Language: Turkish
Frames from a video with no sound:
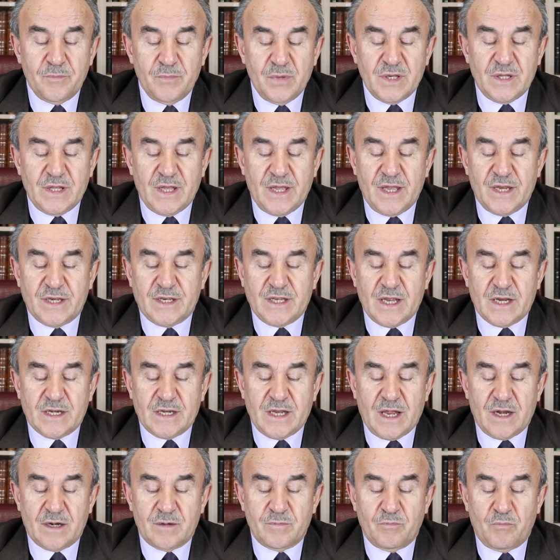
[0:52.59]
Bir de
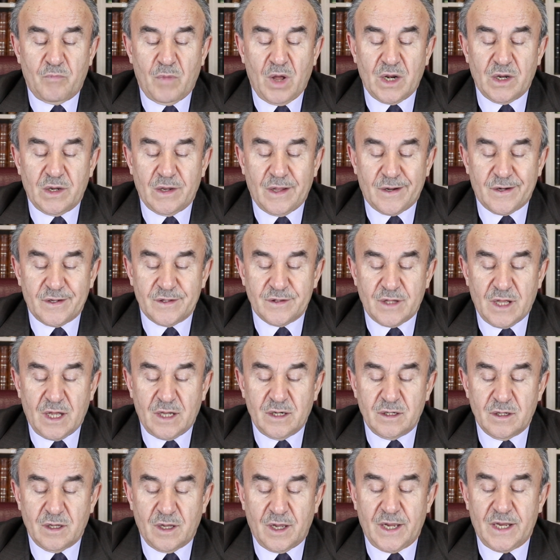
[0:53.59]
erkekler
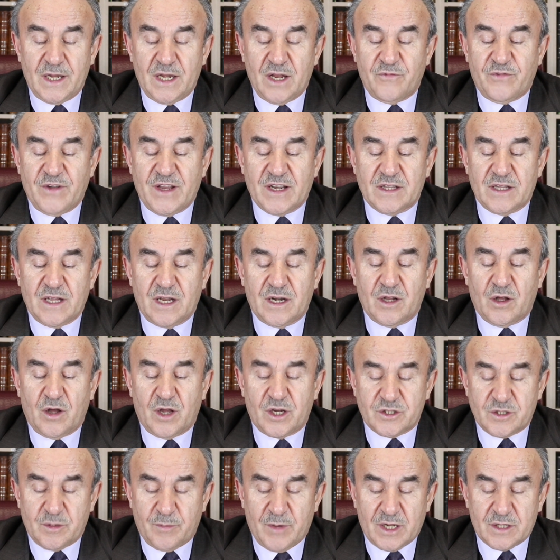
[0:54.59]
mallarından aile fertlerini
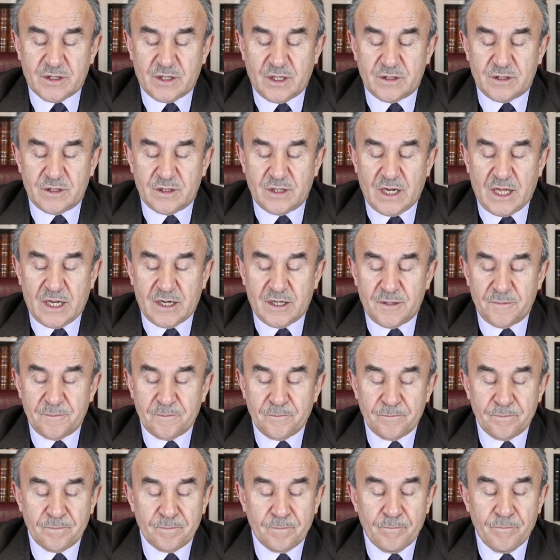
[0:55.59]
harcamaktadırlar.
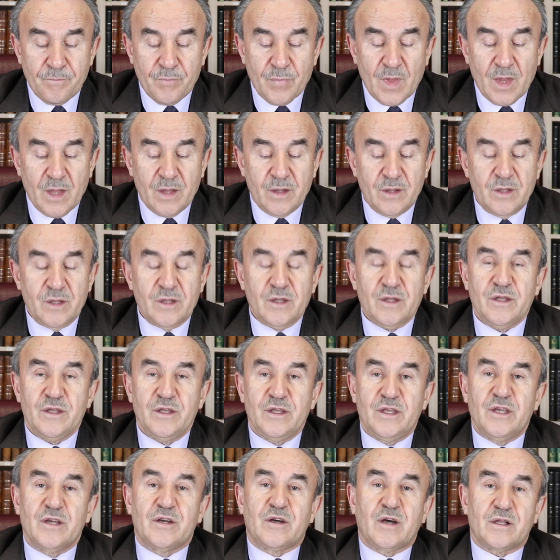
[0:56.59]

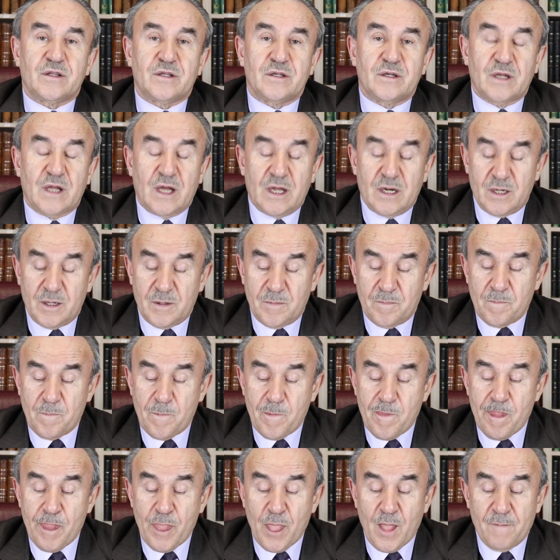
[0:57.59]
İyi kadınlar
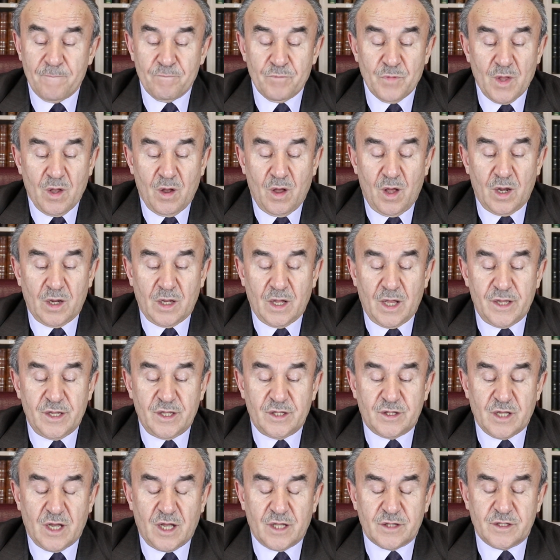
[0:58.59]
Allah'a
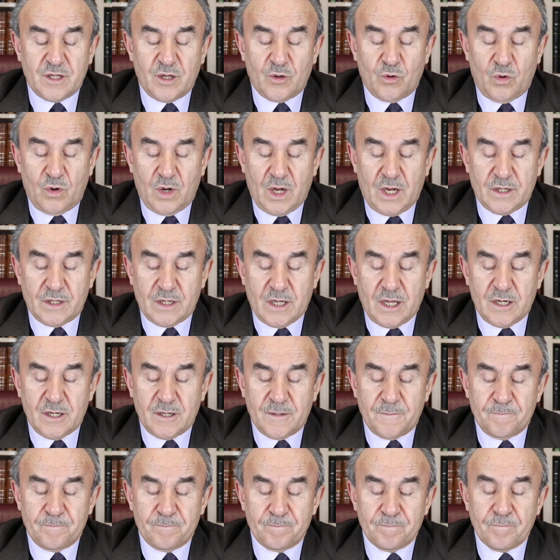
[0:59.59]
itaatkar olanlar
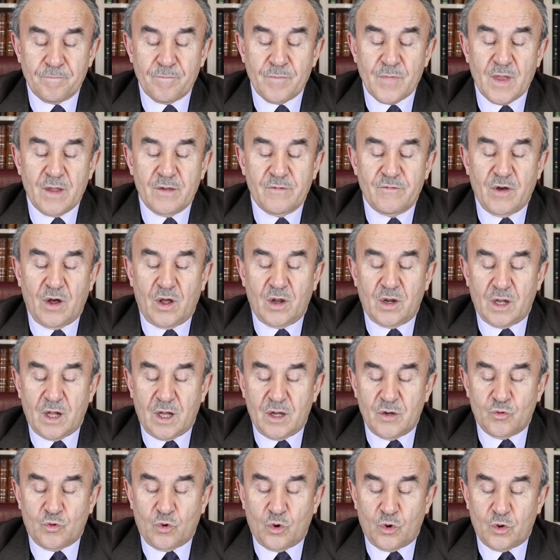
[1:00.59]
ve
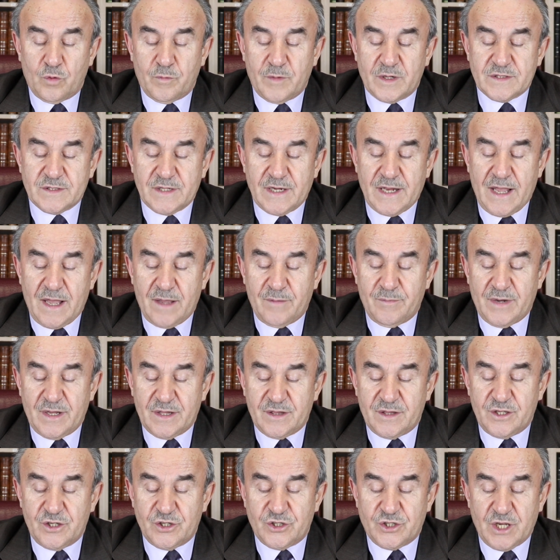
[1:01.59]
Allah'ın korunmasını
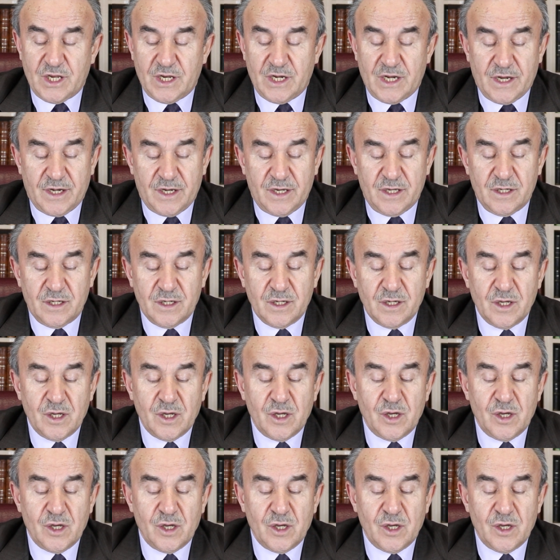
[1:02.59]
emrettiği şeyleri